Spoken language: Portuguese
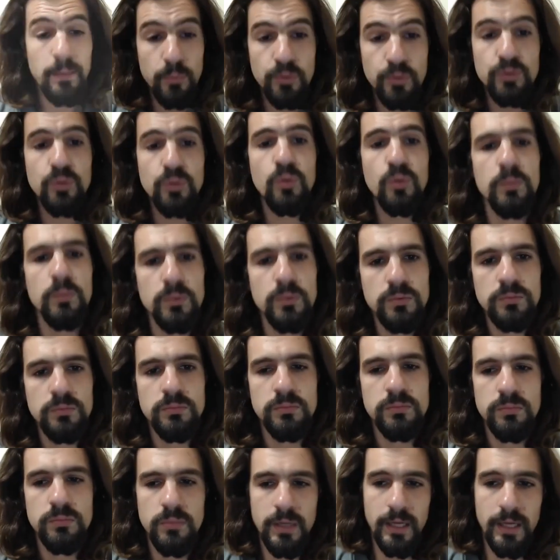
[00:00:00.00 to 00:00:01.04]
É muito
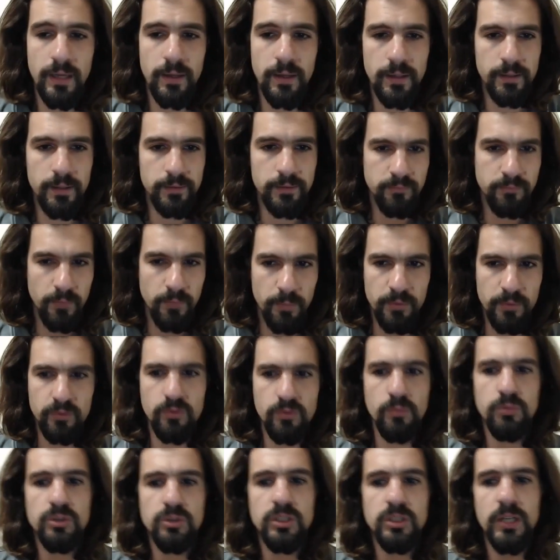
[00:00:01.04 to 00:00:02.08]
comum a uma
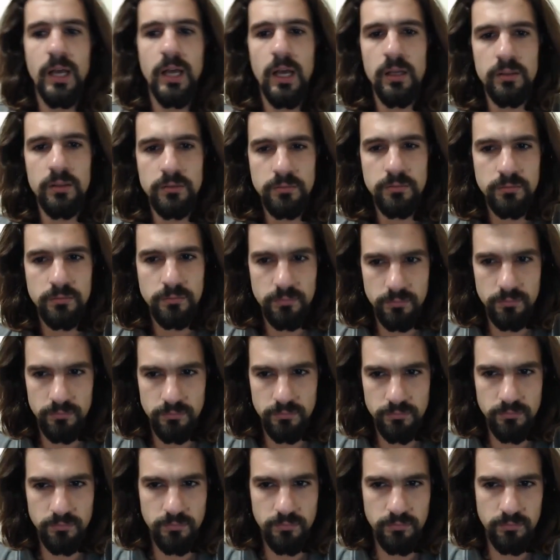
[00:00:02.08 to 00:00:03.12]
pessoa buscar
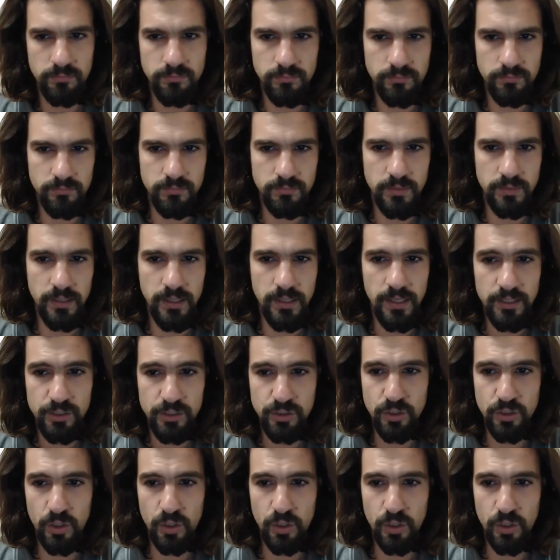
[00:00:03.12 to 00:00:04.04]
as